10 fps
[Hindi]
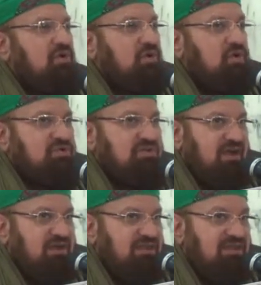हो
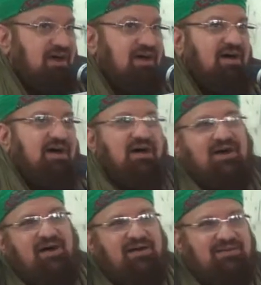सकता
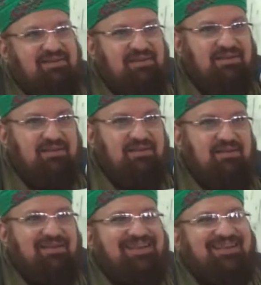
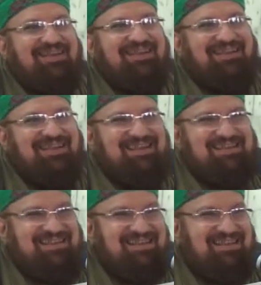नहीं नहीं
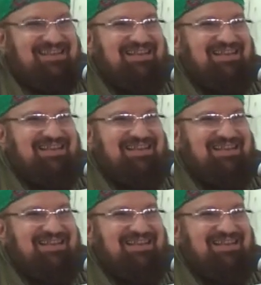जी